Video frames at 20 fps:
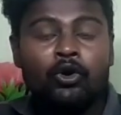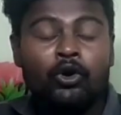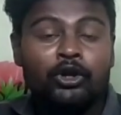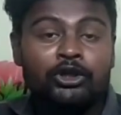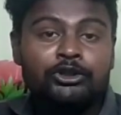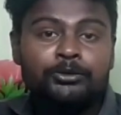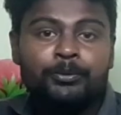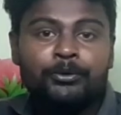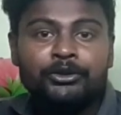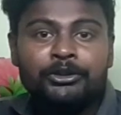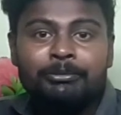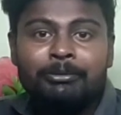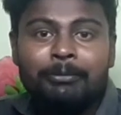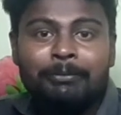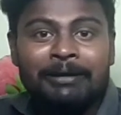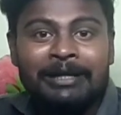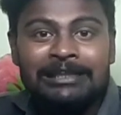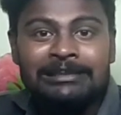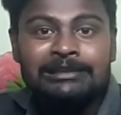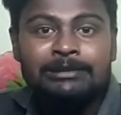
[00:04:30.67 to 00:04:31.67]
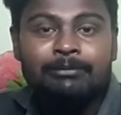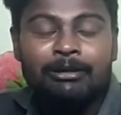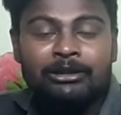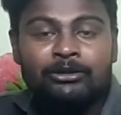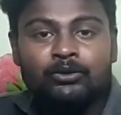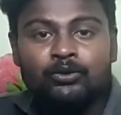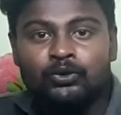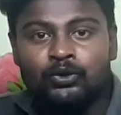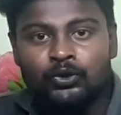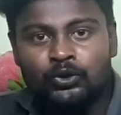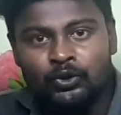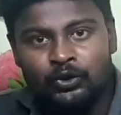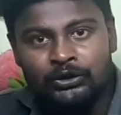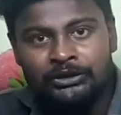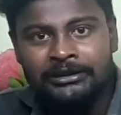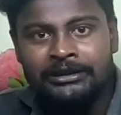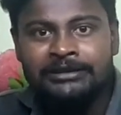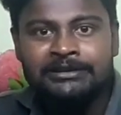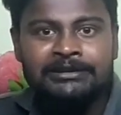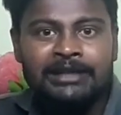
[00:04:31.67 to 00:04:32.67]
और इस फ़ोन की मैं प्राइस की बात करूँ दोस्तों तो
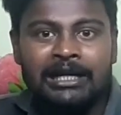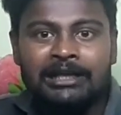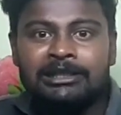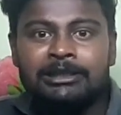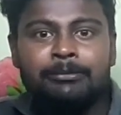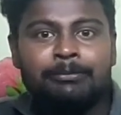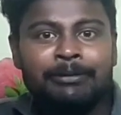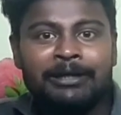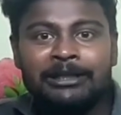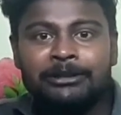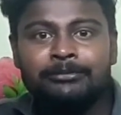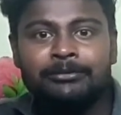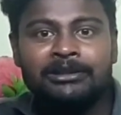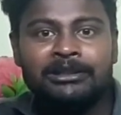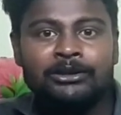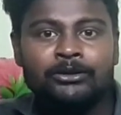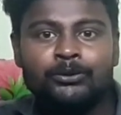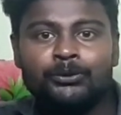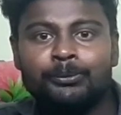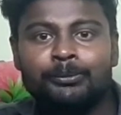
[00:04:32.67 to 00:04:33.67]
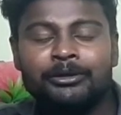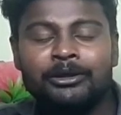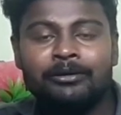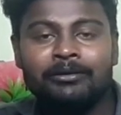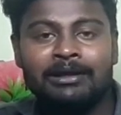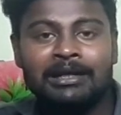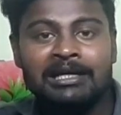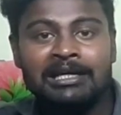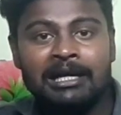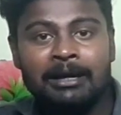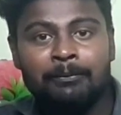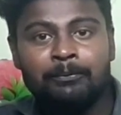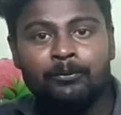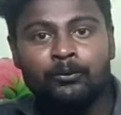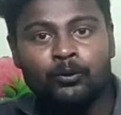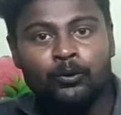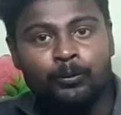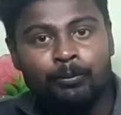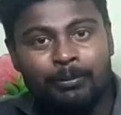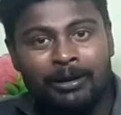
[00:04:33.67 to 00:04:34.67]
ये स्टार्टिंग प्राइस में देखने को मिलने वाला है
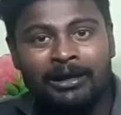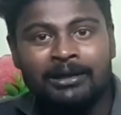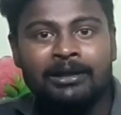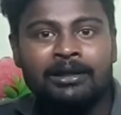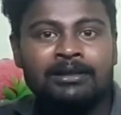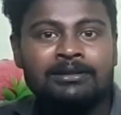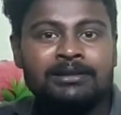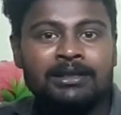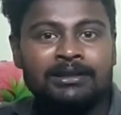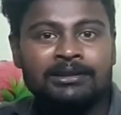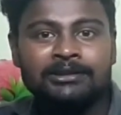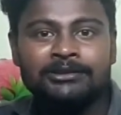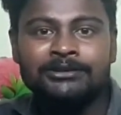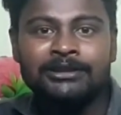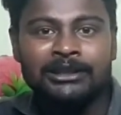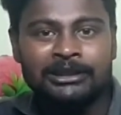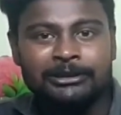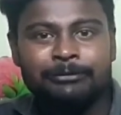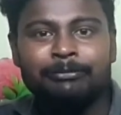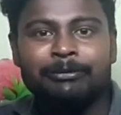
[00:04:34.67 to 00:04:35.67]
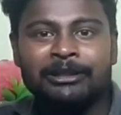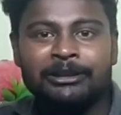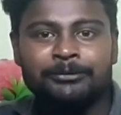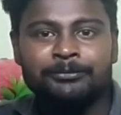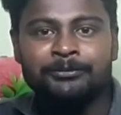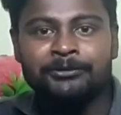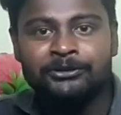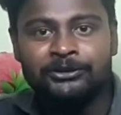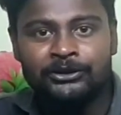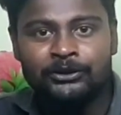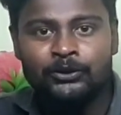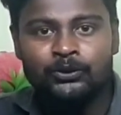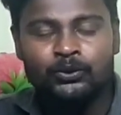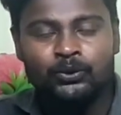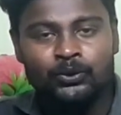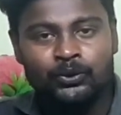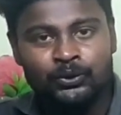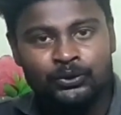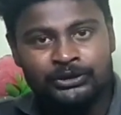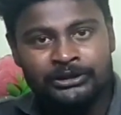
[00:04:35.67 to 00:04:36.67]
आपको बारह हज़ार के स्टार्टिंग प्राइस में जी दोस्तों हाँ,
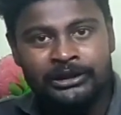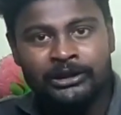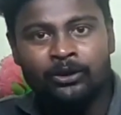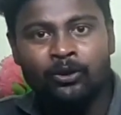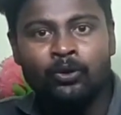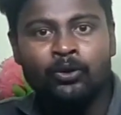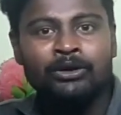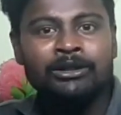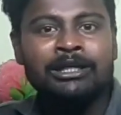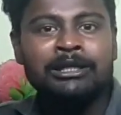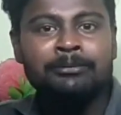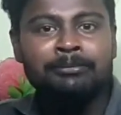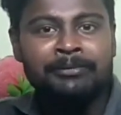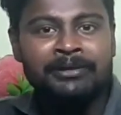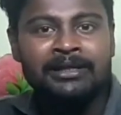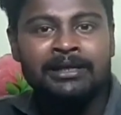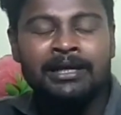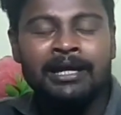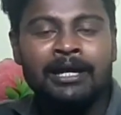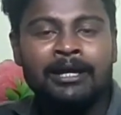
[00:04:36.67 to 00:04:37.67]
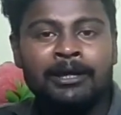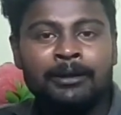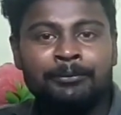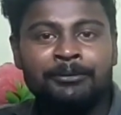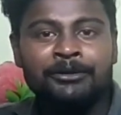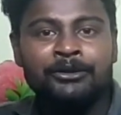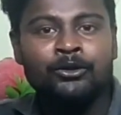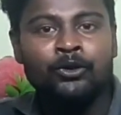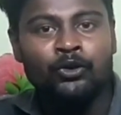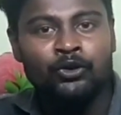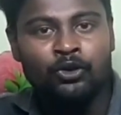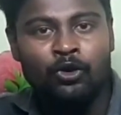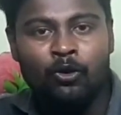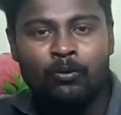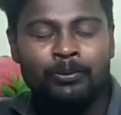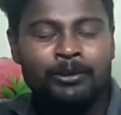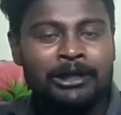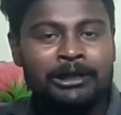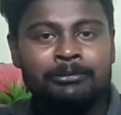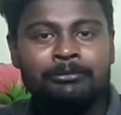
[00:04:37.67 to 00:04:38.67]
तो ये ऑनलाइन मिल रहा है अभी और
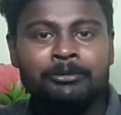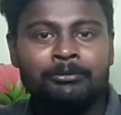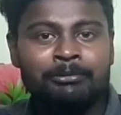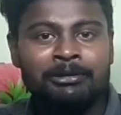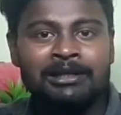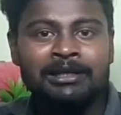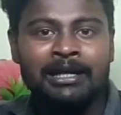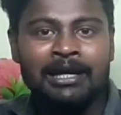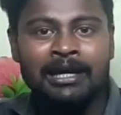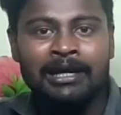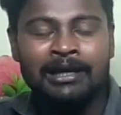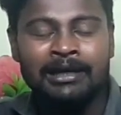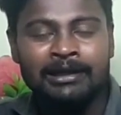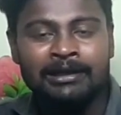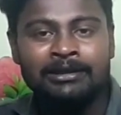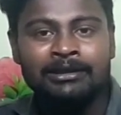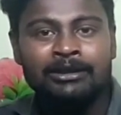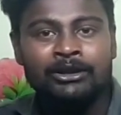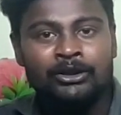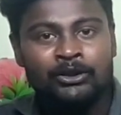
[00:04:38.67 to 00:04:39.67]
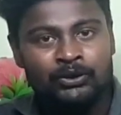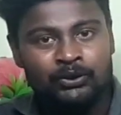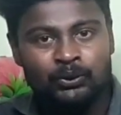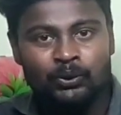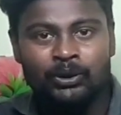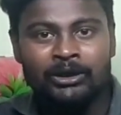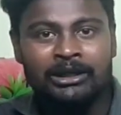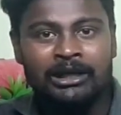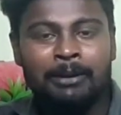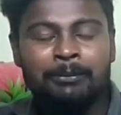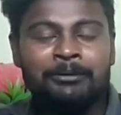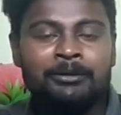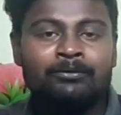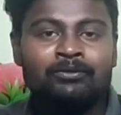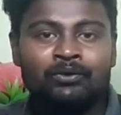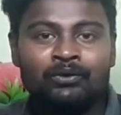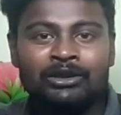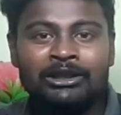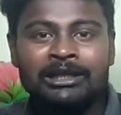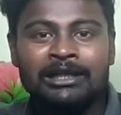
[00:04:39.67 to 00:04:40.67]
ऑफलाइन भी मिल रहा है तो अगर आप ये
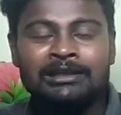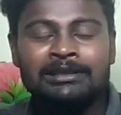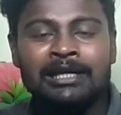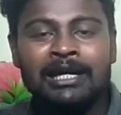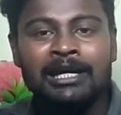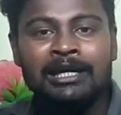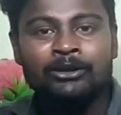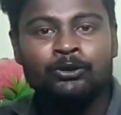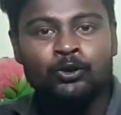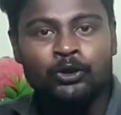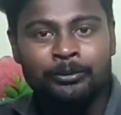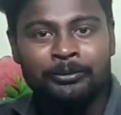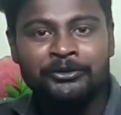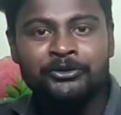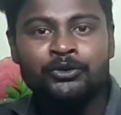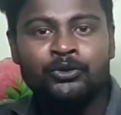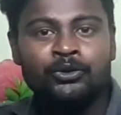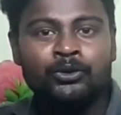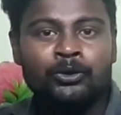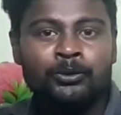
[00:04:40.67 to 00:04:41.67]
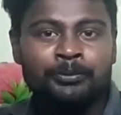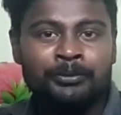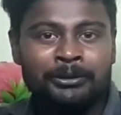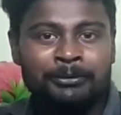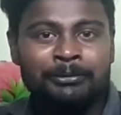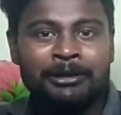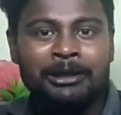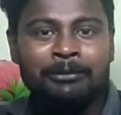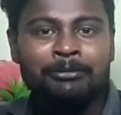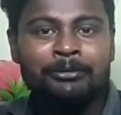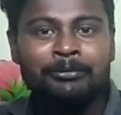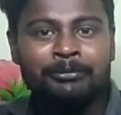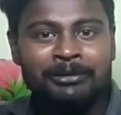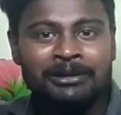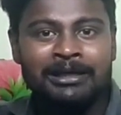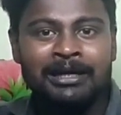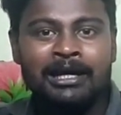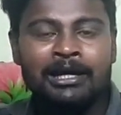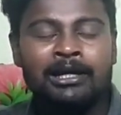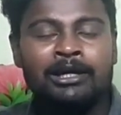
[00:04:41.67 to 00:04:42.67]
फ़ोन लेना चाहें तो अमेज़ॉन और फ्लिपकार्ट पे
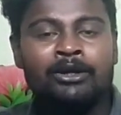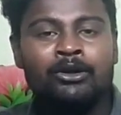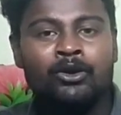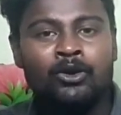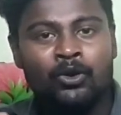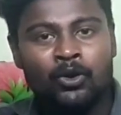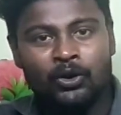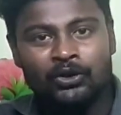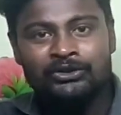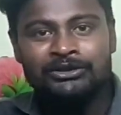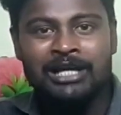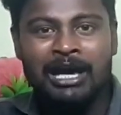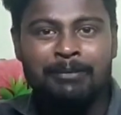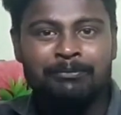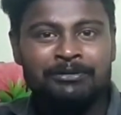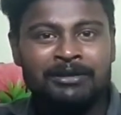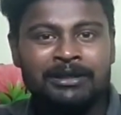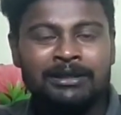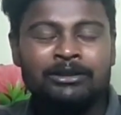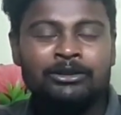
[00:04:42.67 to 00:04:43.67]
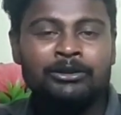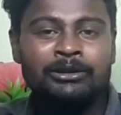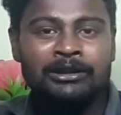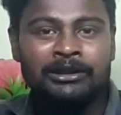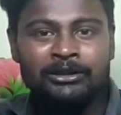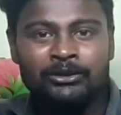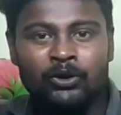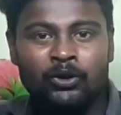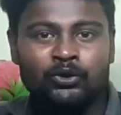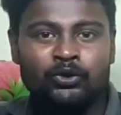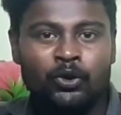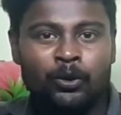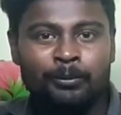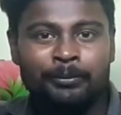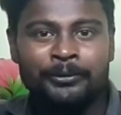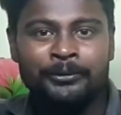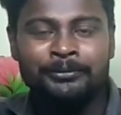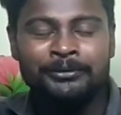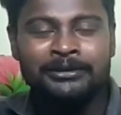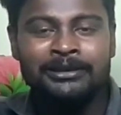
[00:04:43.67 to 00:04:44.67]
मिल रहा है और सैमसंग के डॉट
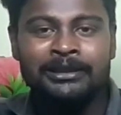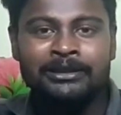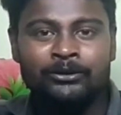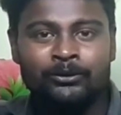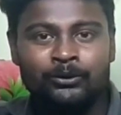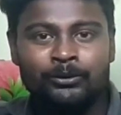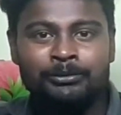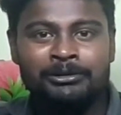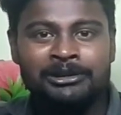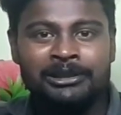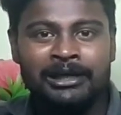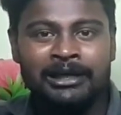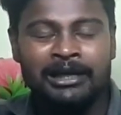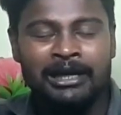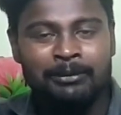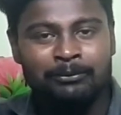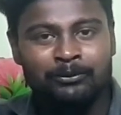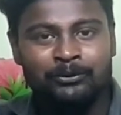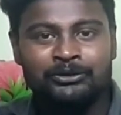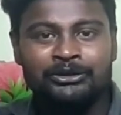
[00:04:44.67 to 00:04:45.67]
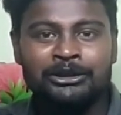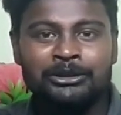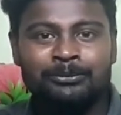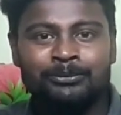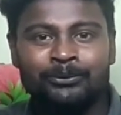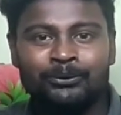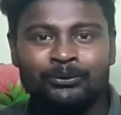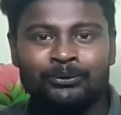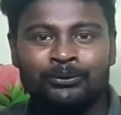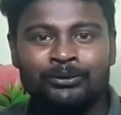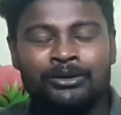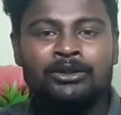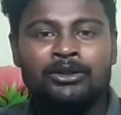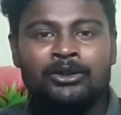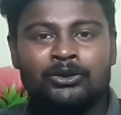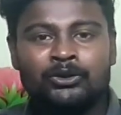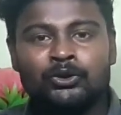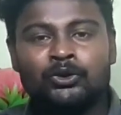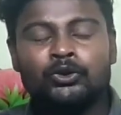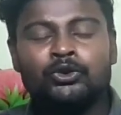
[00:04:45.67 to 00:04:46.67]
कॉम पर भी देखने को मिल जाएगा आपको यही फ़ोन
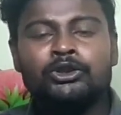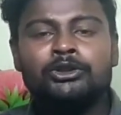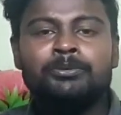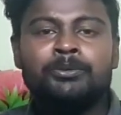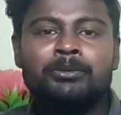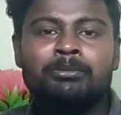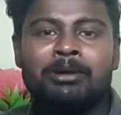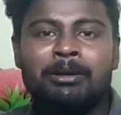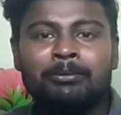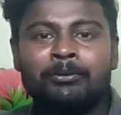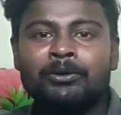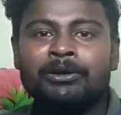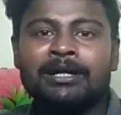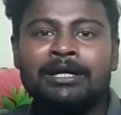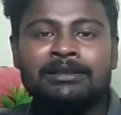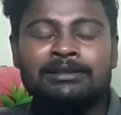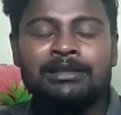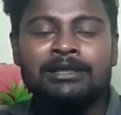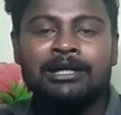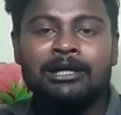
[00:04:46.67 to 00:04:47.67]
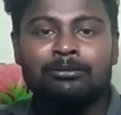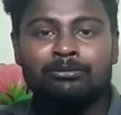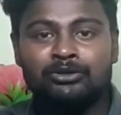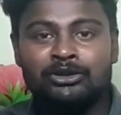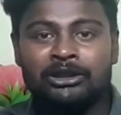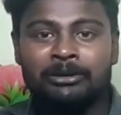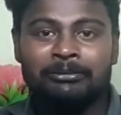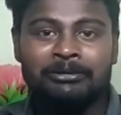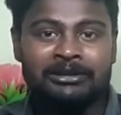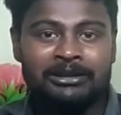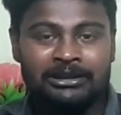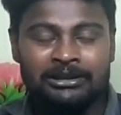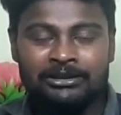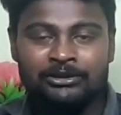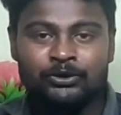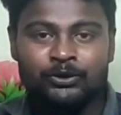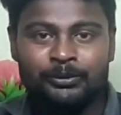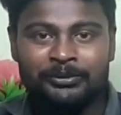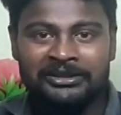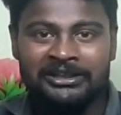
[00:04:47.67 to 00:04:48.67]
तो दोस्तों इस फोन में आपको कैसा लगा मुझे कमेंट करके
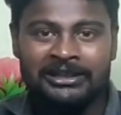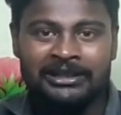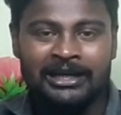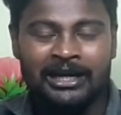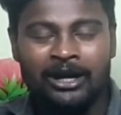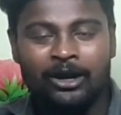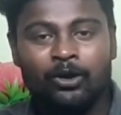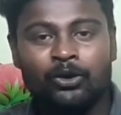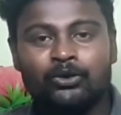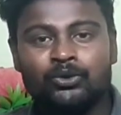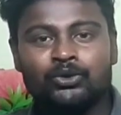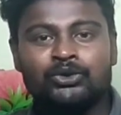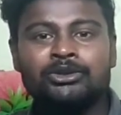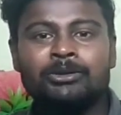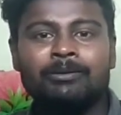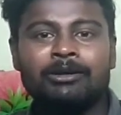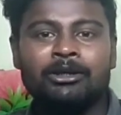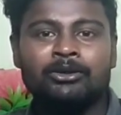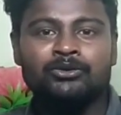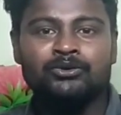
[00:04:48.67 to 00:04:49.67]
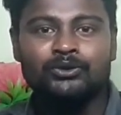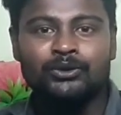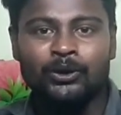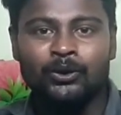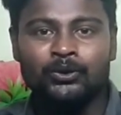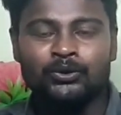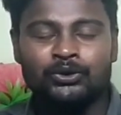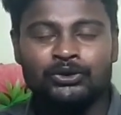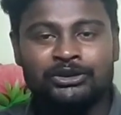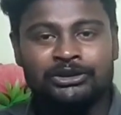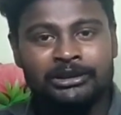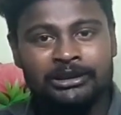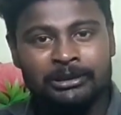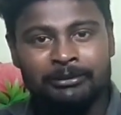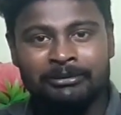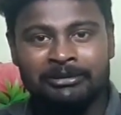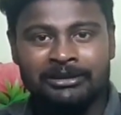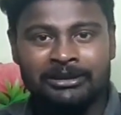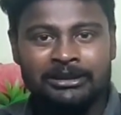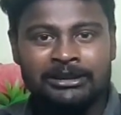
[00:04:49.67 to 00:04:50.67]
जरूर बताएगा और कोई सवाल और सुझाव हो तो नीचे
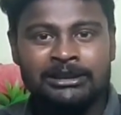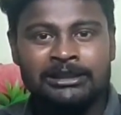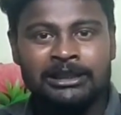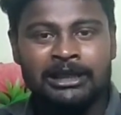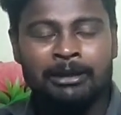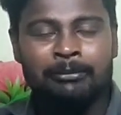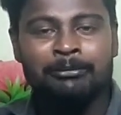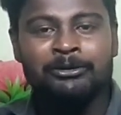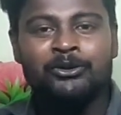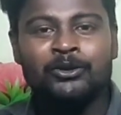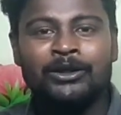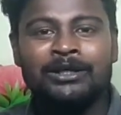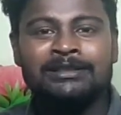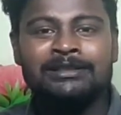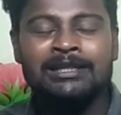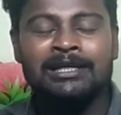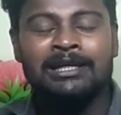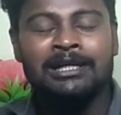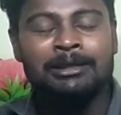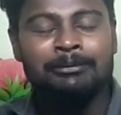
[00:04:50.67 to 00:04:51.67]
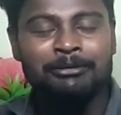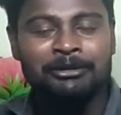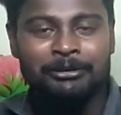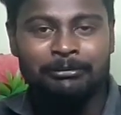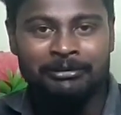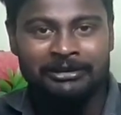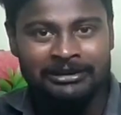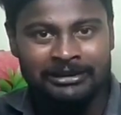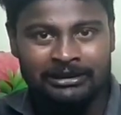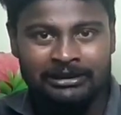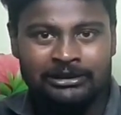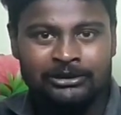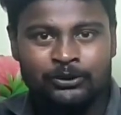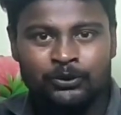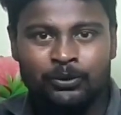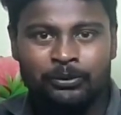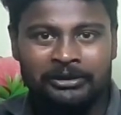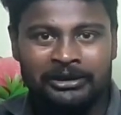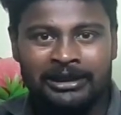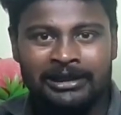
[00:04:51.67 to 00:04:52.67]
कमेंट कर दीजिएगा वीडियो कैसा लगा ये भी कमेंट करके
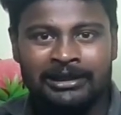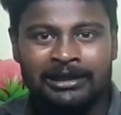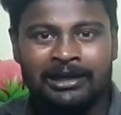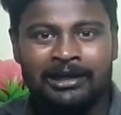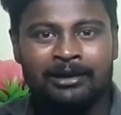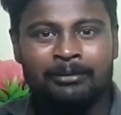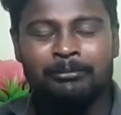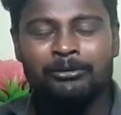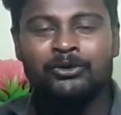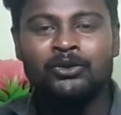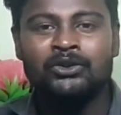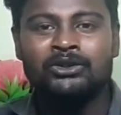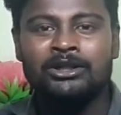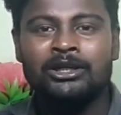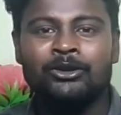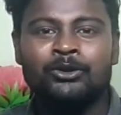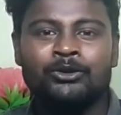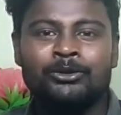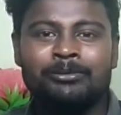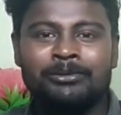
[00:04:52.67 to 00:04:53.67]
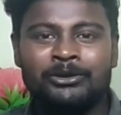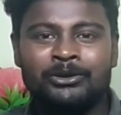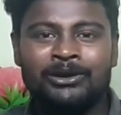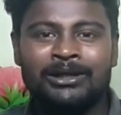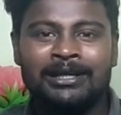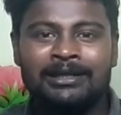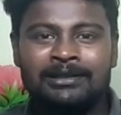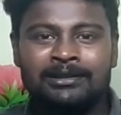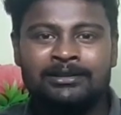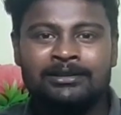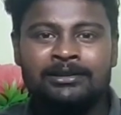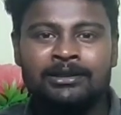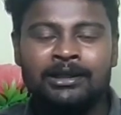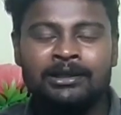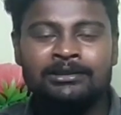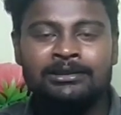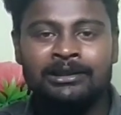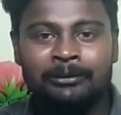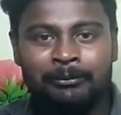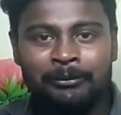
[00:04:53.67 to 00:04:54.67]
जरूर बताएगा वीडियो अच्छा लगा तो वीडियो को लाइक कर
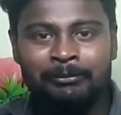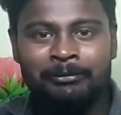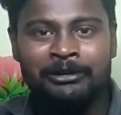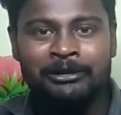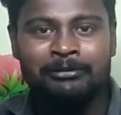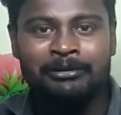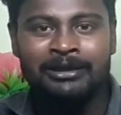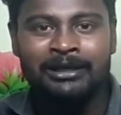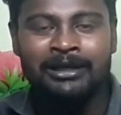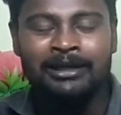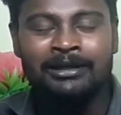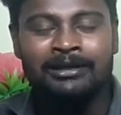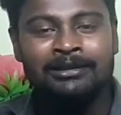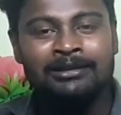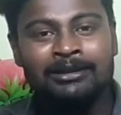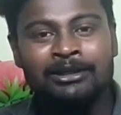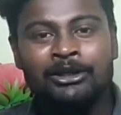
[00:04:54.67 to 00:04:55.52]
दीजिएगा चैनल पर पहली बार आएँ